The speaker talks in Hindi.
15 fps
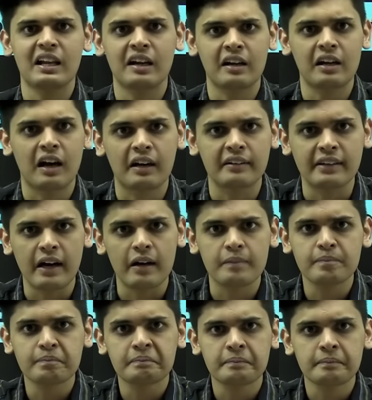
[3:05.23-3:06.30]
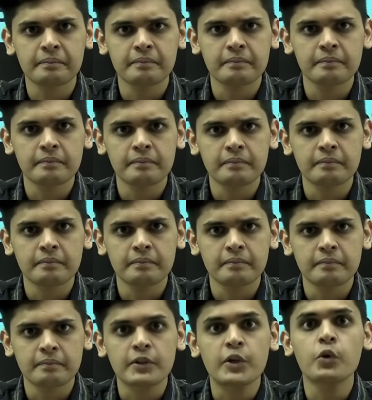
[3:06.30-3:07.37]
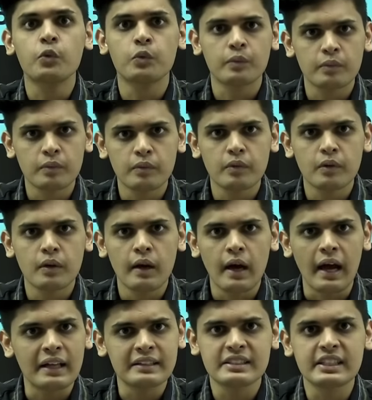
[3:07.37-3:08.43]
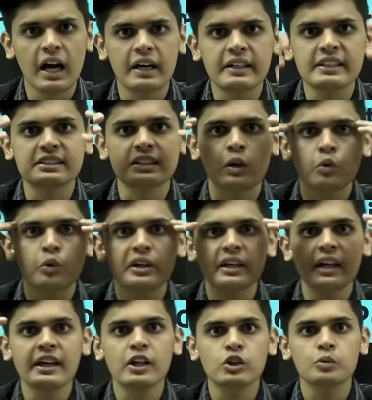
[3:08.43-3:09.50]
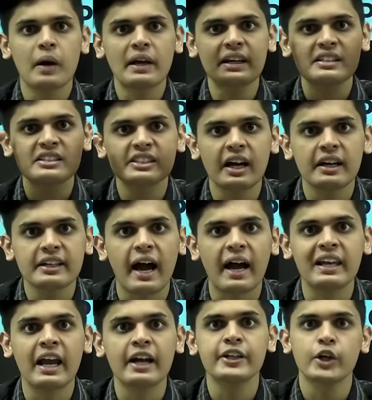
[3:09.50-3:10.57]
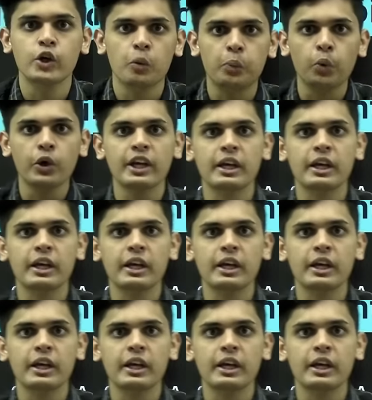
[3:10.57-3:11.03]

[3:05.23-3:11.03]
रंग लगा दिया क्यों एनसीआरटी e जरूरी नहीं है तुम्हारी एनसीआरटी हाईलाइटेड e हो पूरी की